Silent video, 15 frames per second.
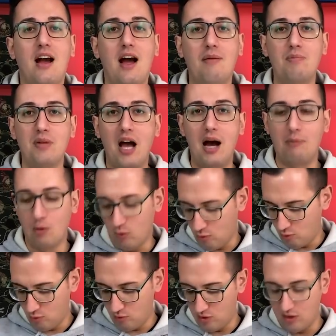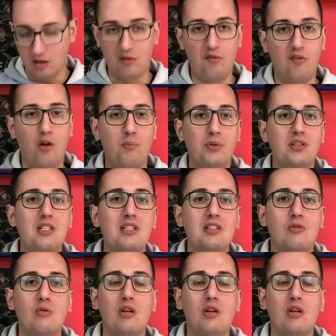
abbiamo un floppy disk,